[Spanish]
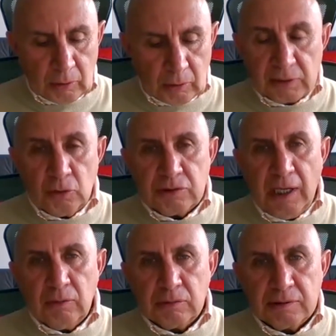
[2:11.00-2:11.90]
Los
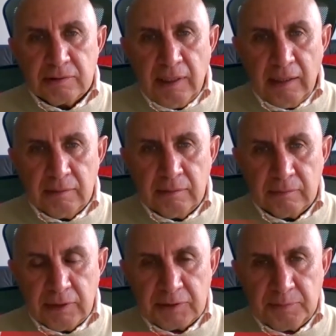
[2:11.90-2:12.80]
asociados
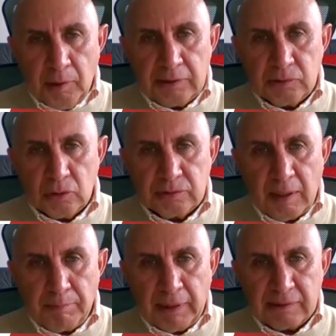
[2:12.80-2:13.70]
están dispuestos
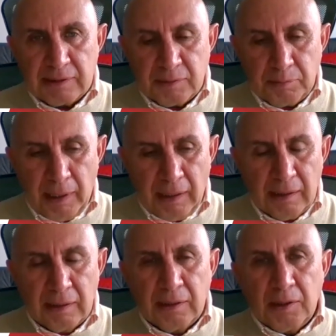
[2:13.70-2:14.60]
a
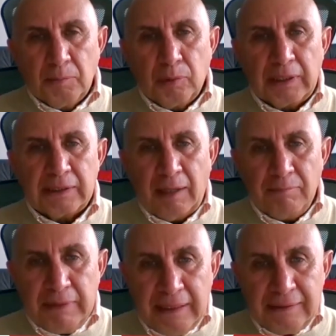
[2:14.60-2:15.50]
participar porque
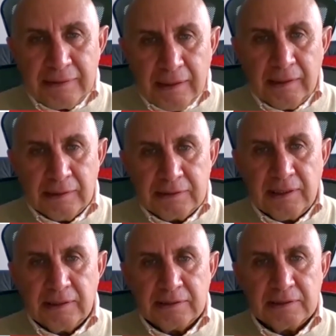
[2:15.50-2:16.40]
también tienen
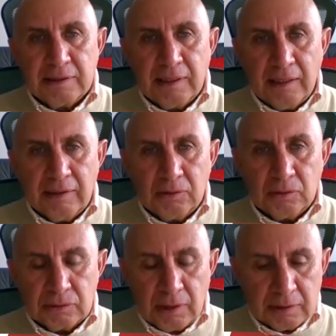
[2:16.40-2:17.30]
esa necesidad de
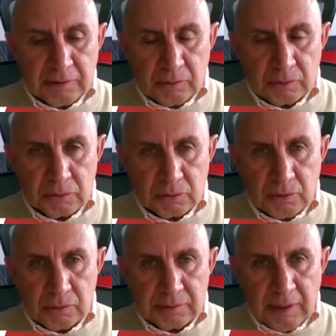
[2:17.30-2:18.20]
encontrarse con sus
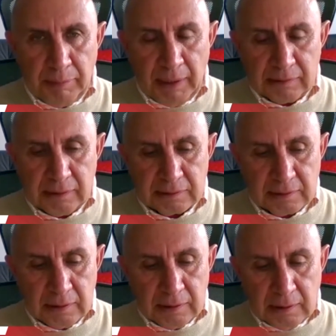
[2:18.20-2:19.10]
contrapartes.